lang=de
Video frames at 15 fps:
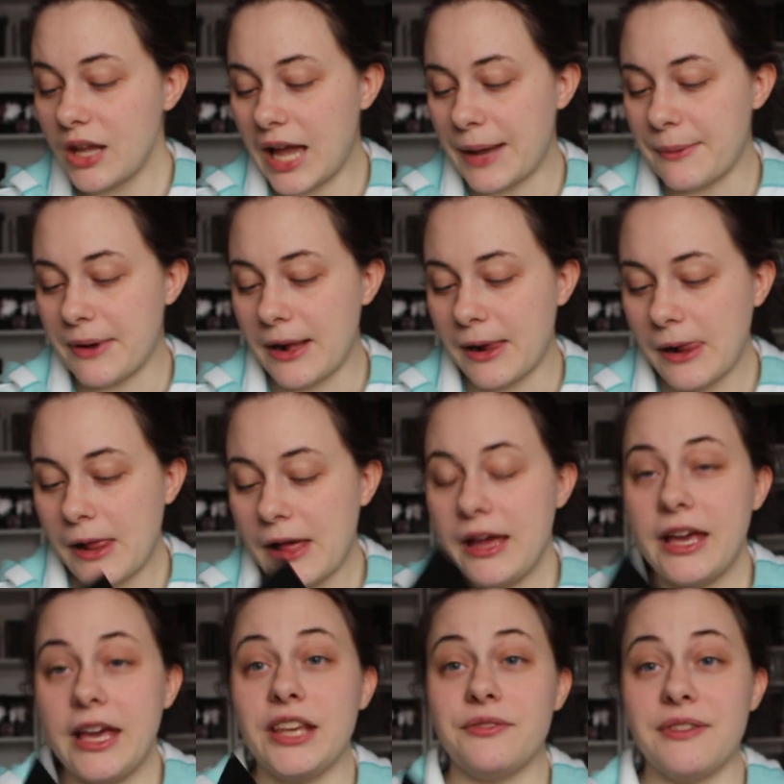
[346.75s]
Aber
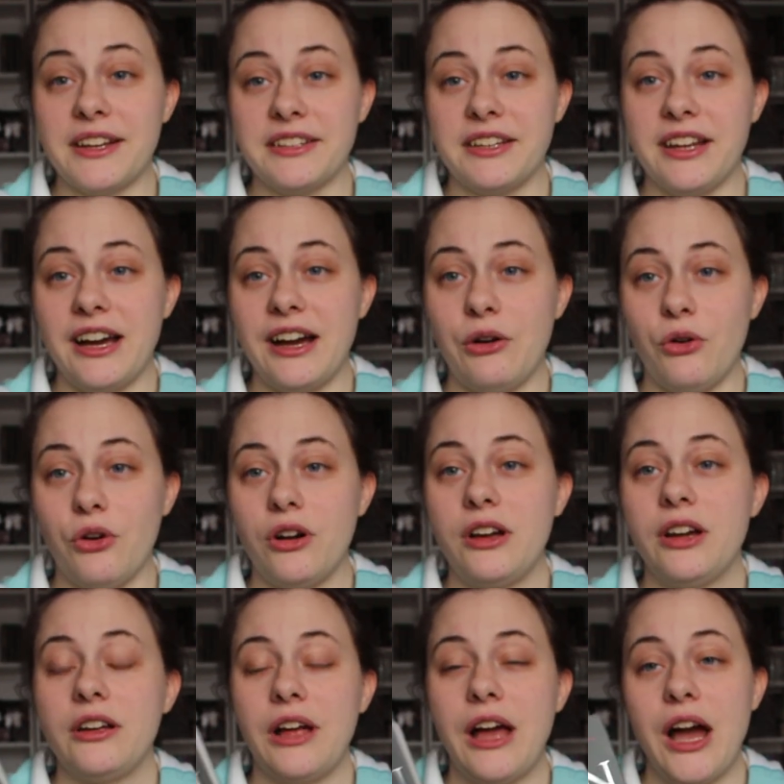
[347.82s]
ich warte da auch
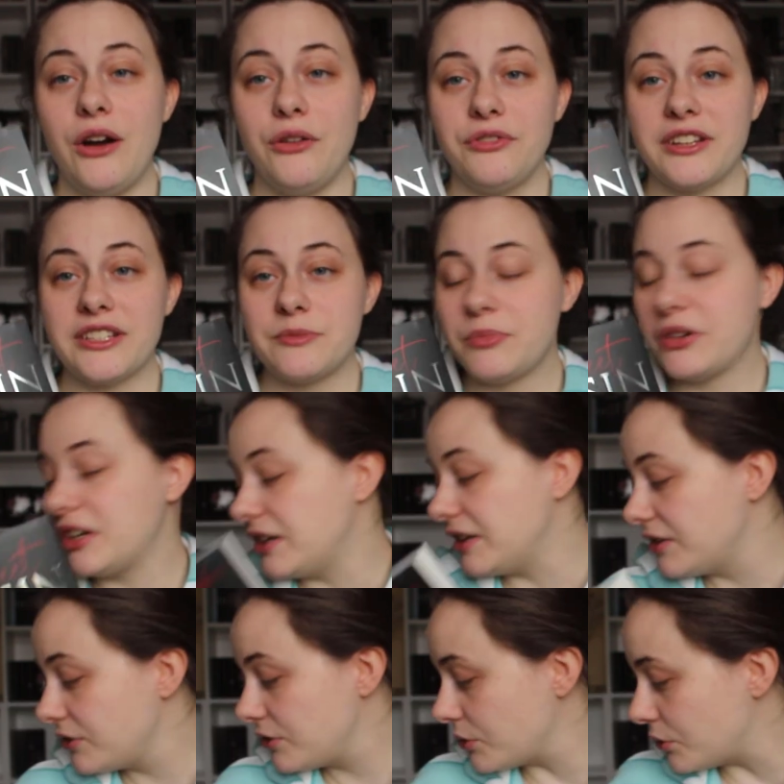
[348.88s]
auf das
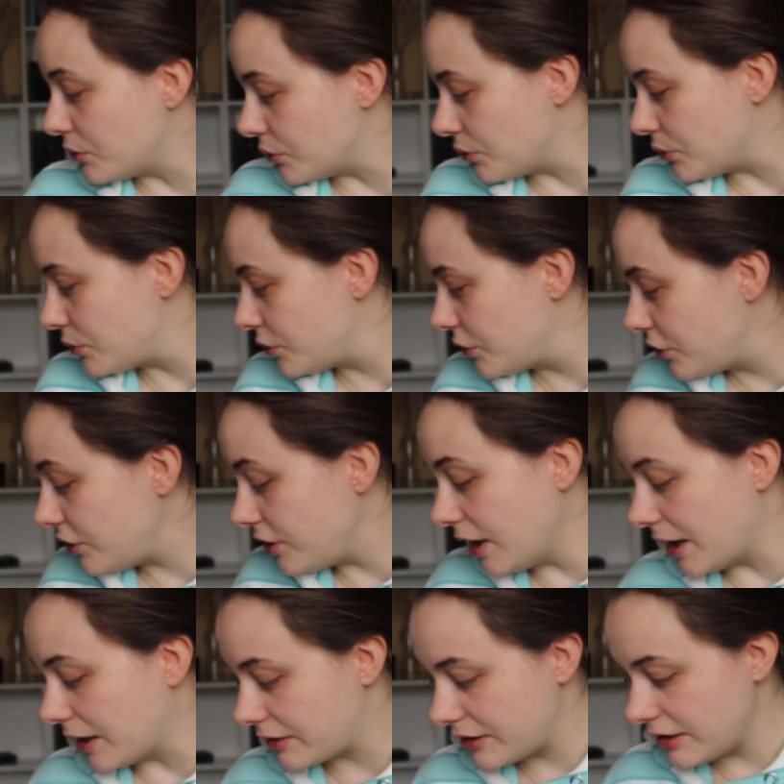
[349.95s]
Print und
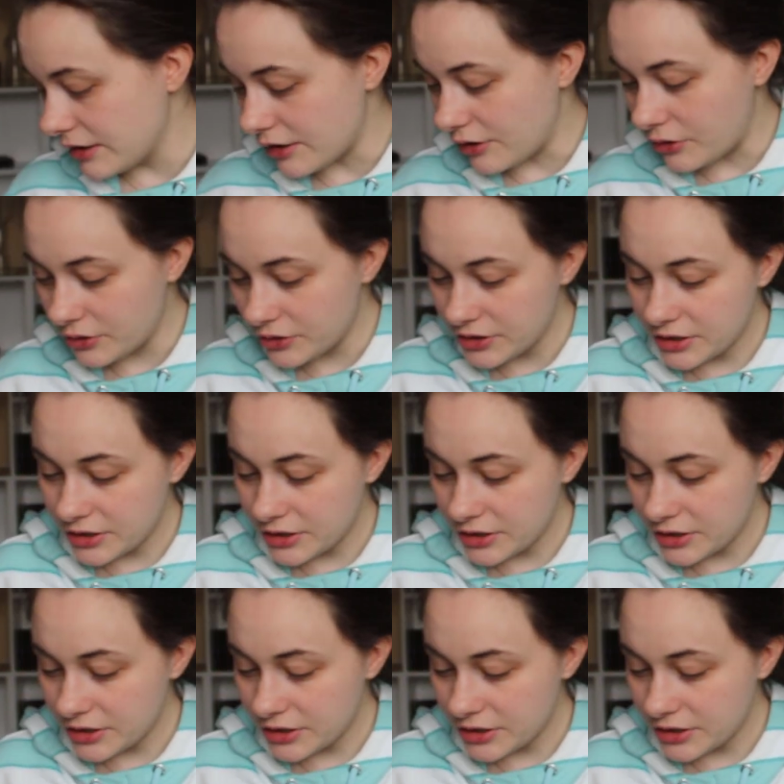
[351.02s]
ja, genau.